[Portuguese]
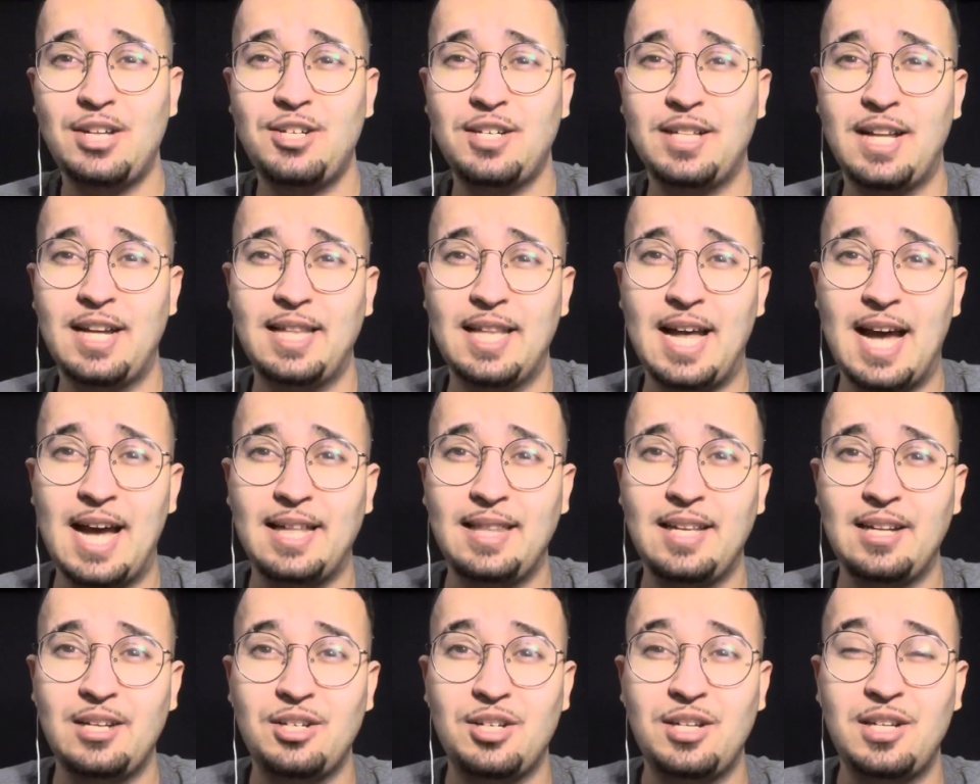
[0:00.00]
nem
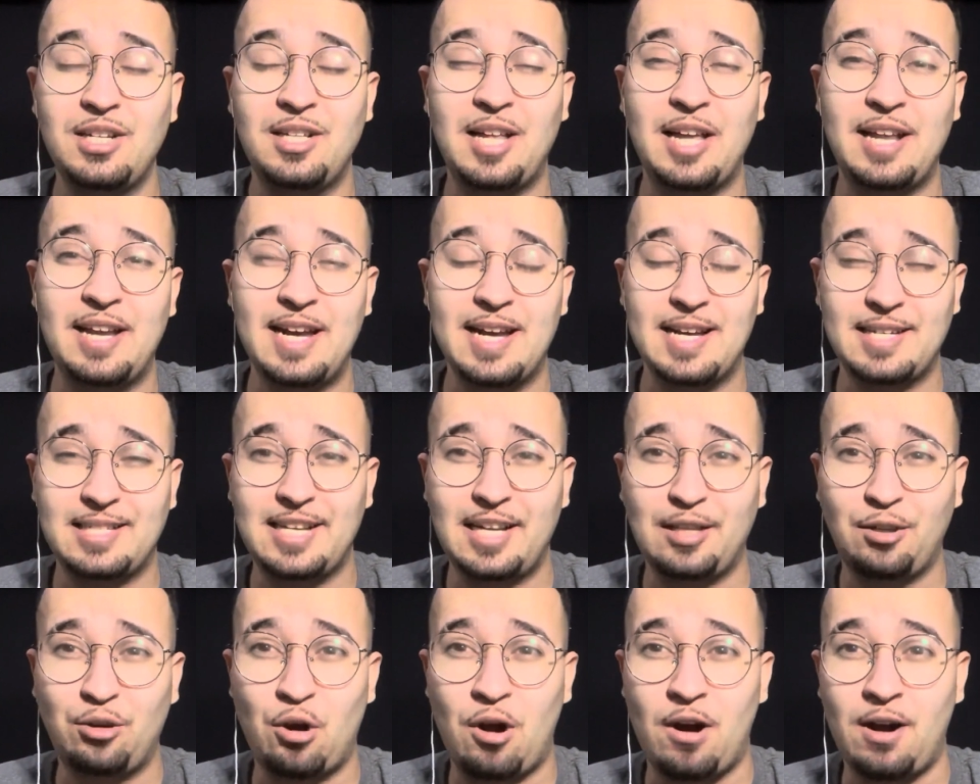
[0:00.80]
nada de que teria essa
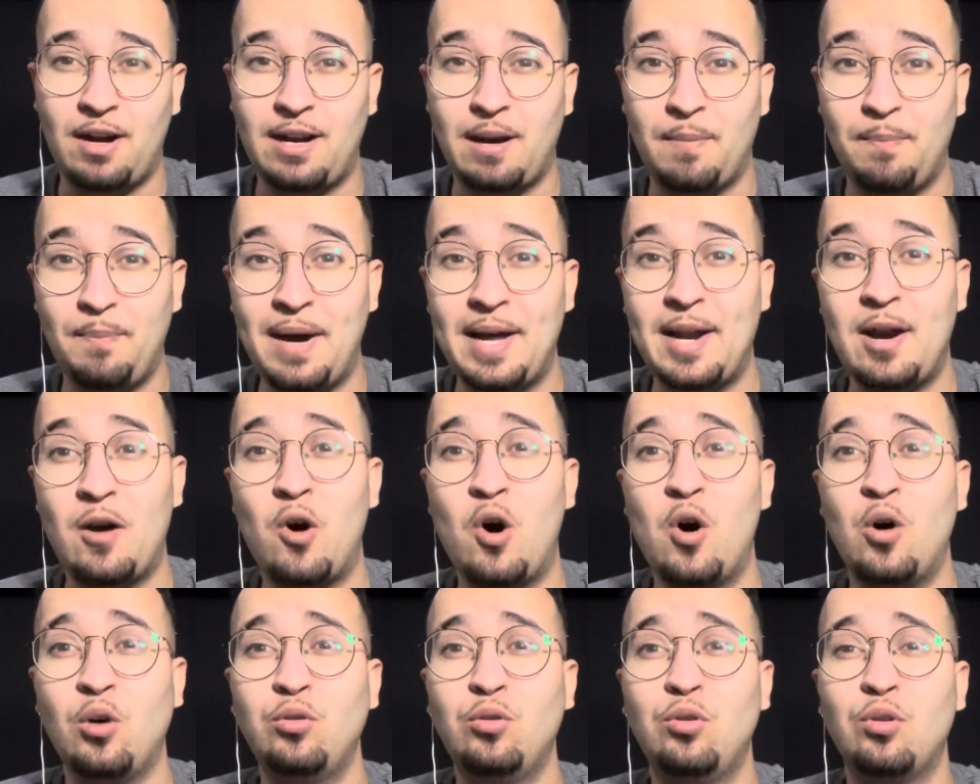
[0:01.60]
troca, para
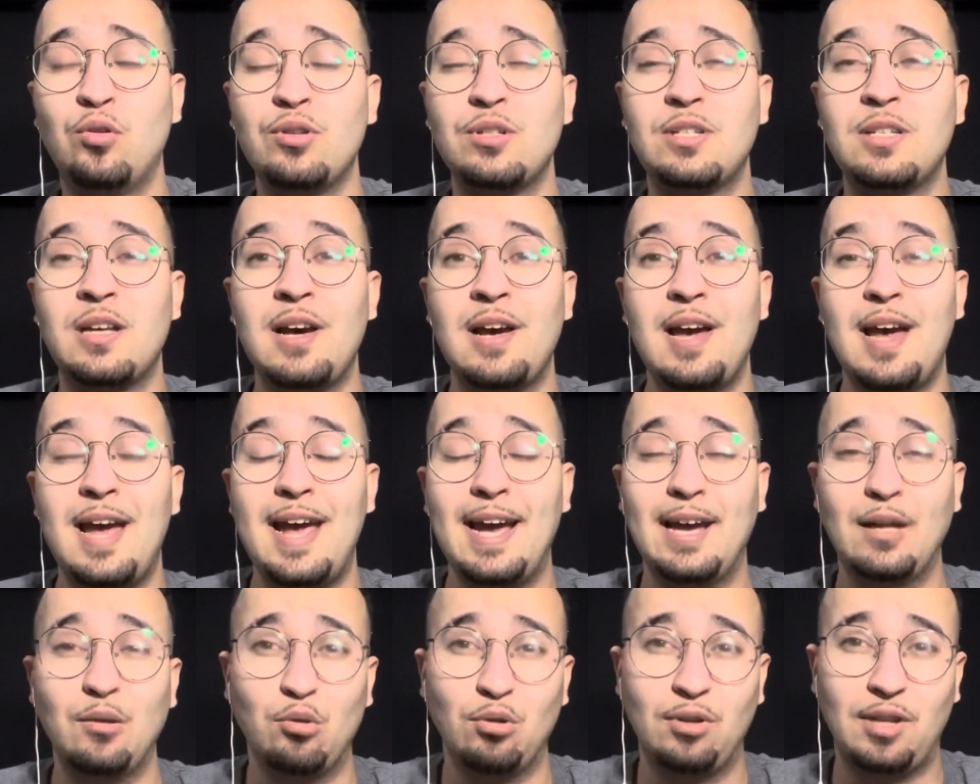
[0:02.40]
outros
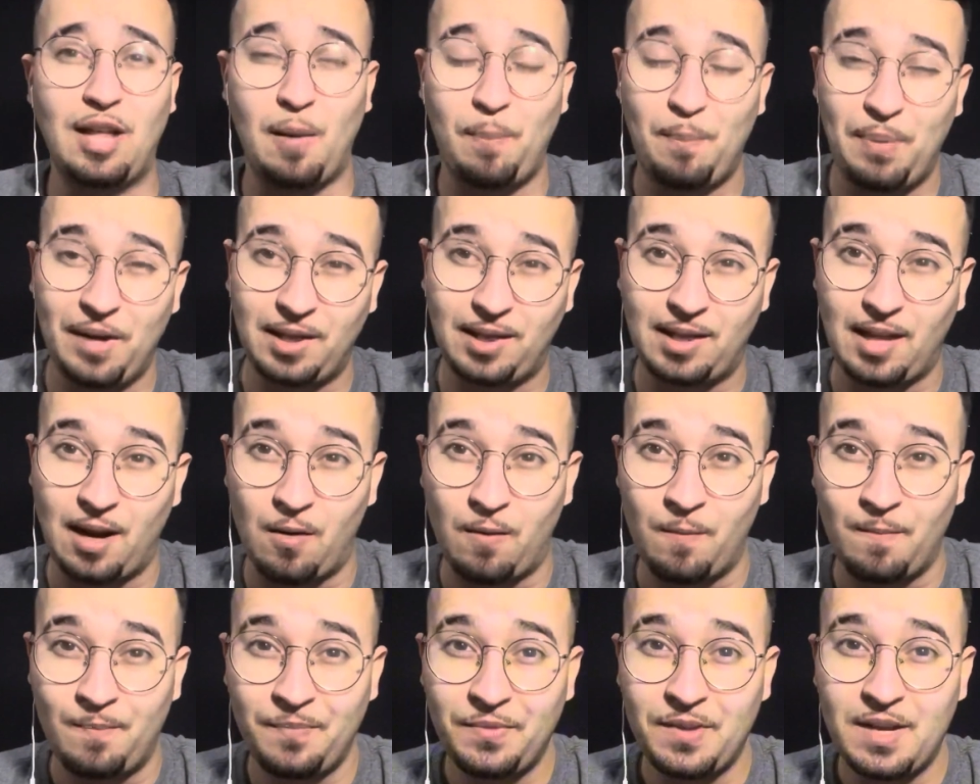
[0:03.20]
é no
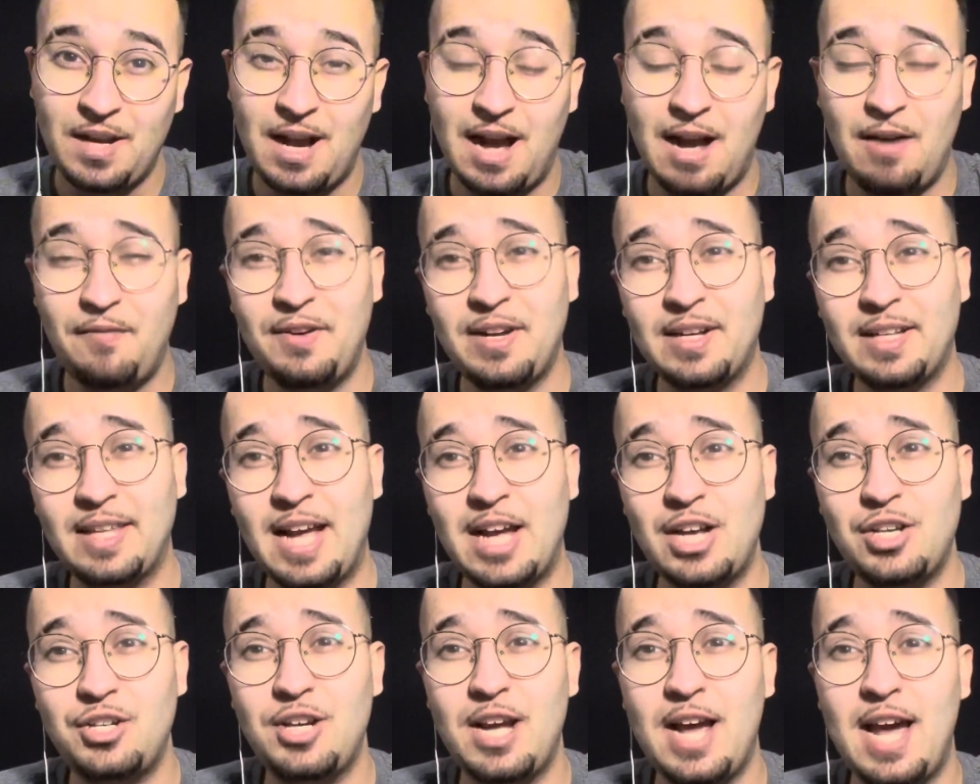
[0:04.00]
tapetão. A
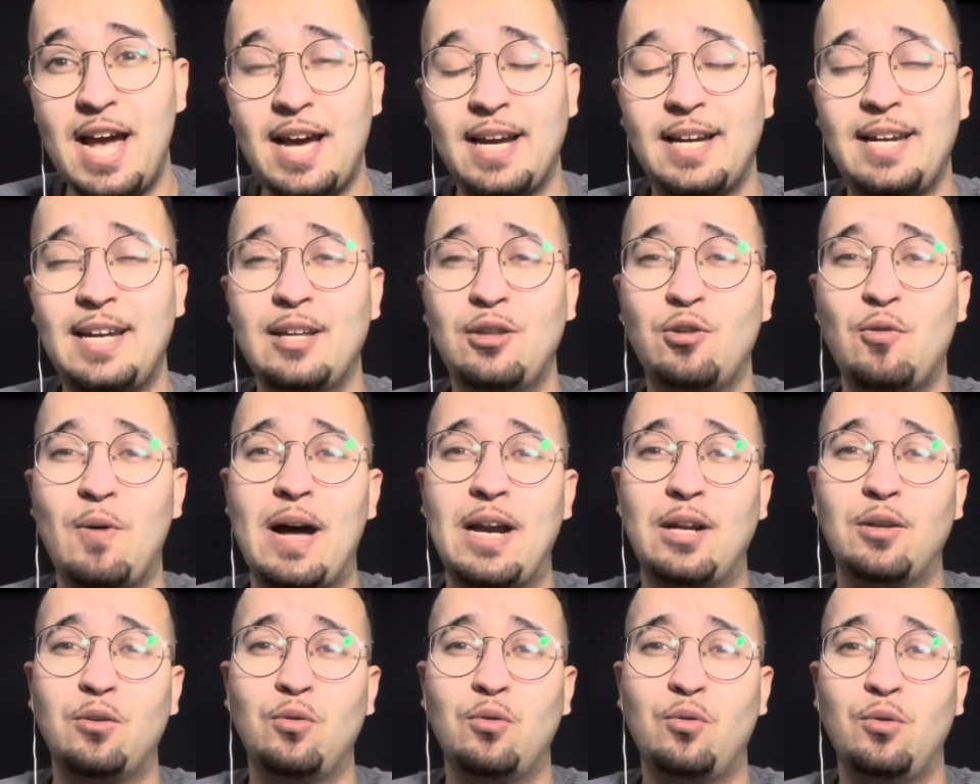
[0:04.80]
verdade é que
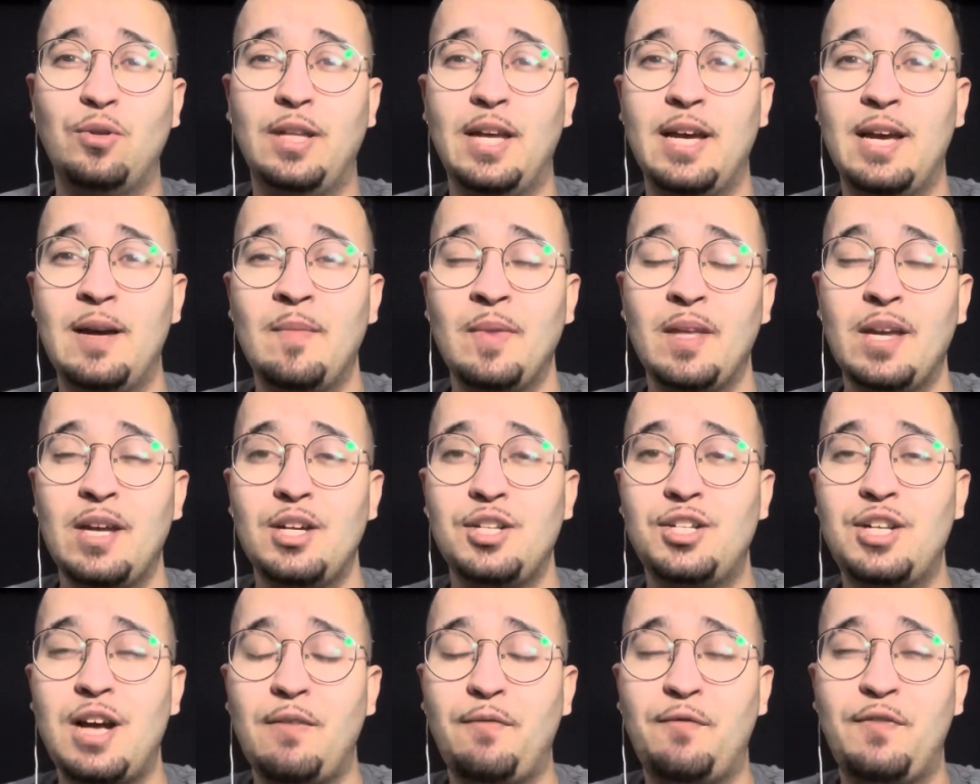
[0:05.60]
Eduardo Cudê
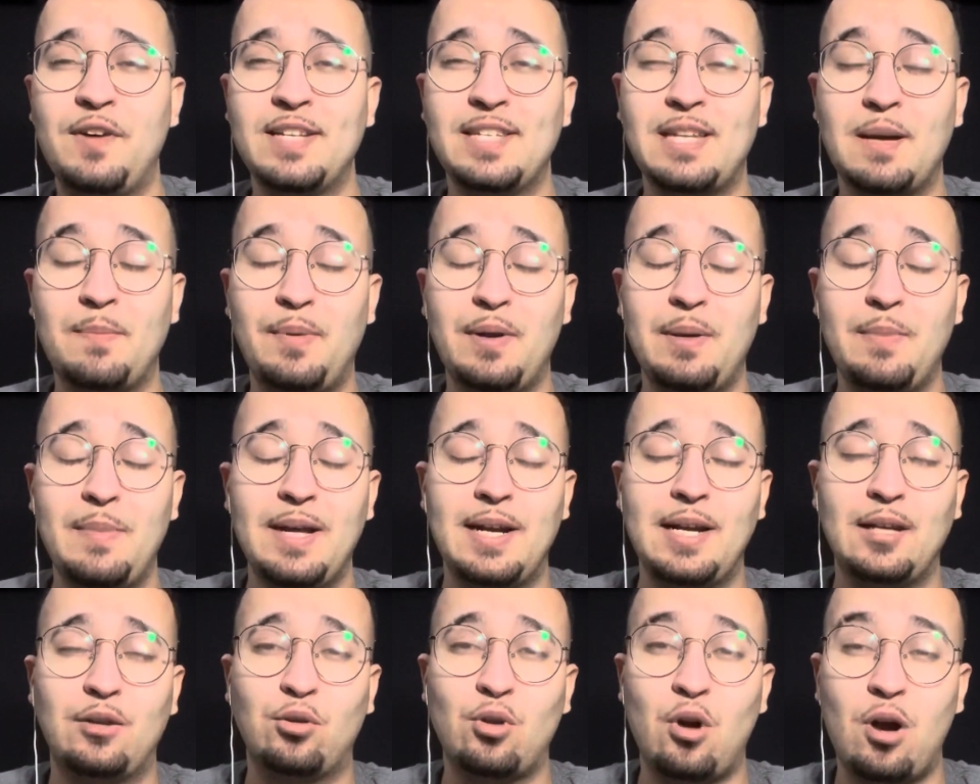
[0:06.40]
já fez a
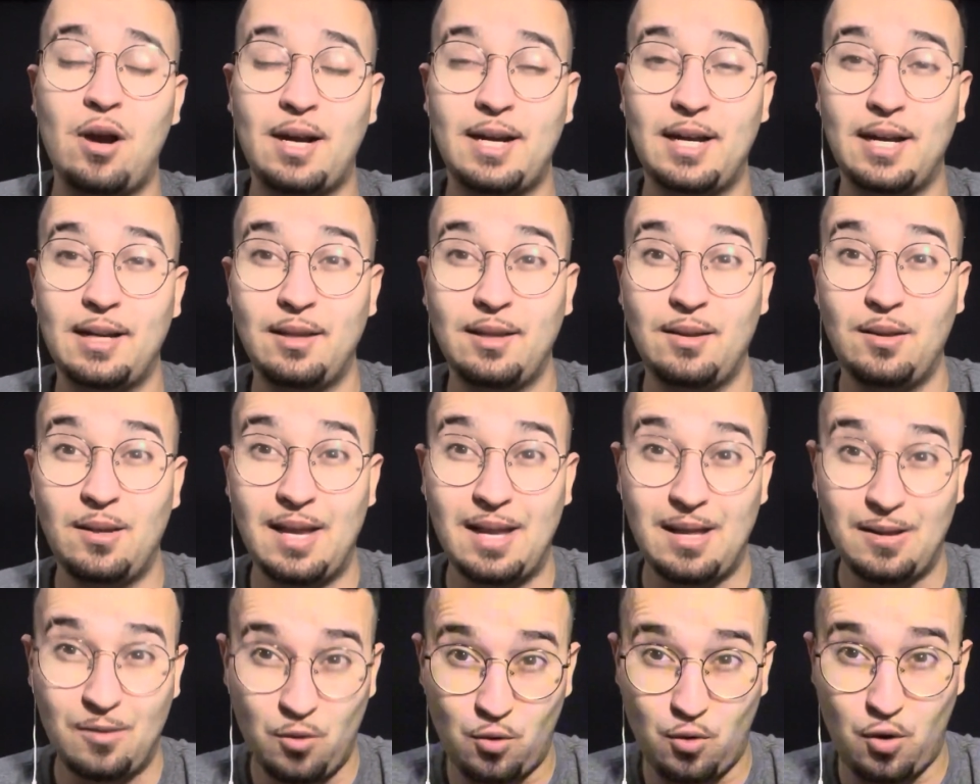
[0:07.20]
primeira troca
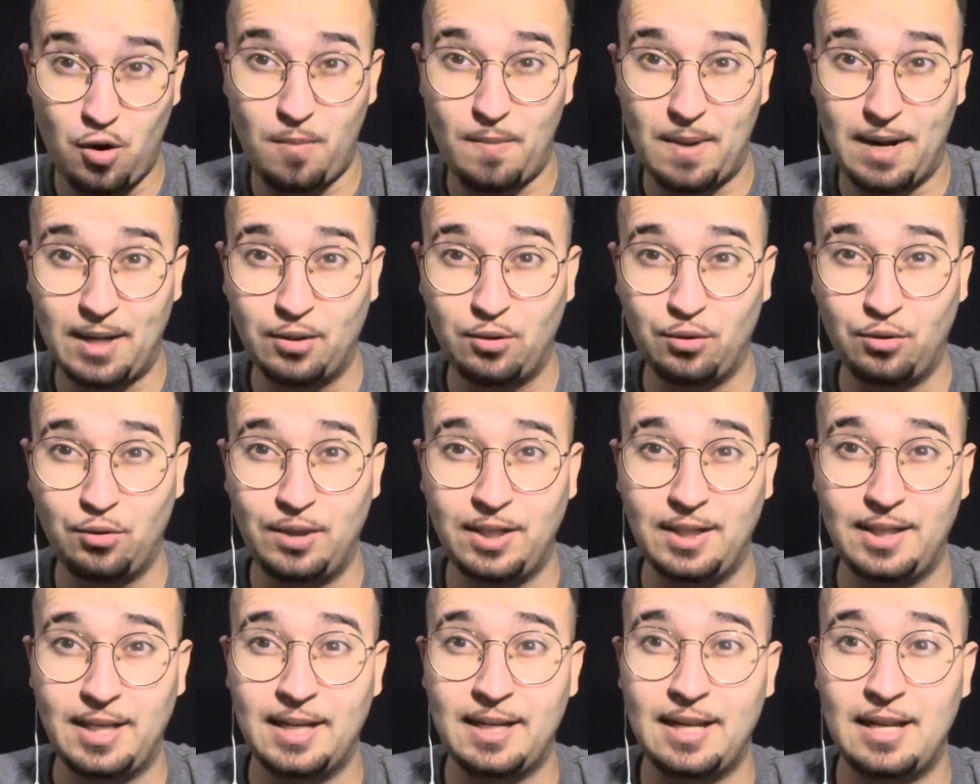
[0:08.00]
no comando do
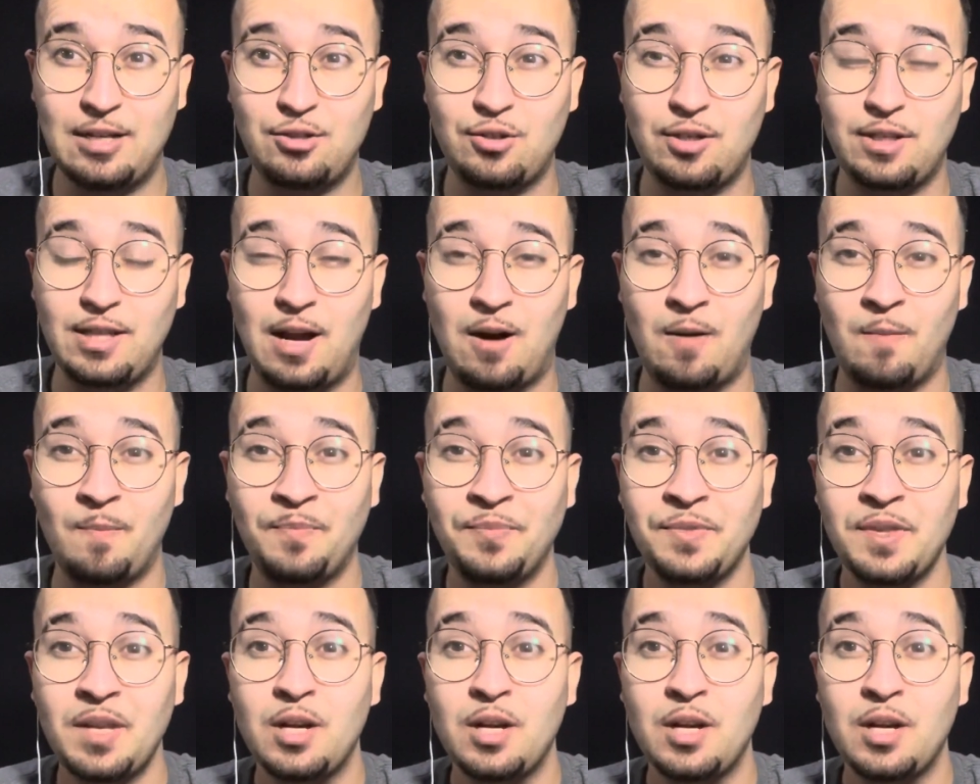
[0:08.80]
Internacional.